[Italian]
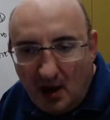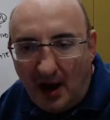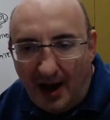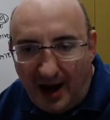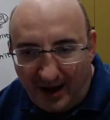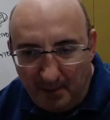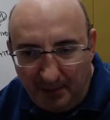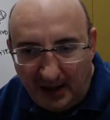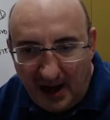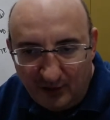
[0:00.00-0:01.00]

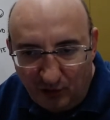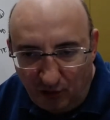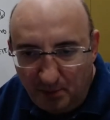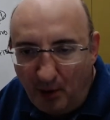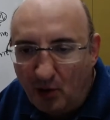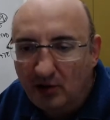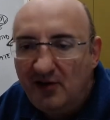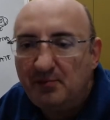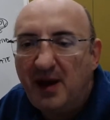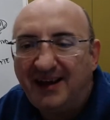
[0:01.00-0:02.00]
arrampicandosi un po' con gli
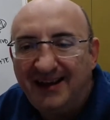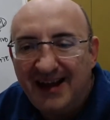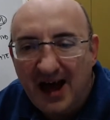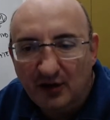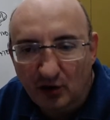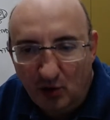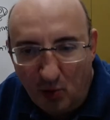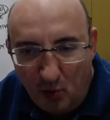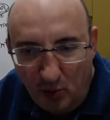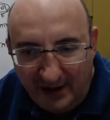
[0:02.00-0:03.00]
specchi, dando
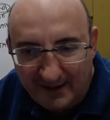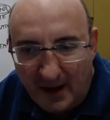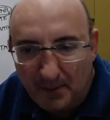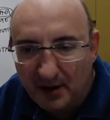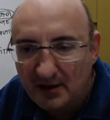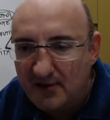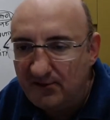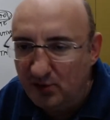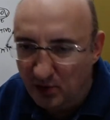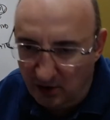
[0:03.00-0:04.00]

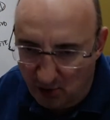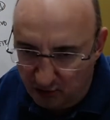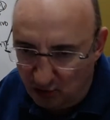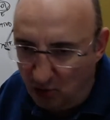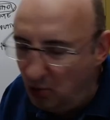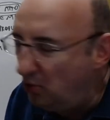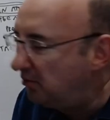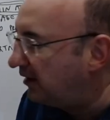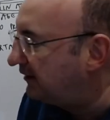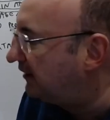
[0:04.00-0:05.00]
un'interpretazione, non solo lui,
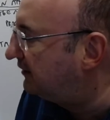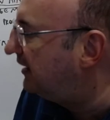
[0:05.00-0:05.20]
ma tanti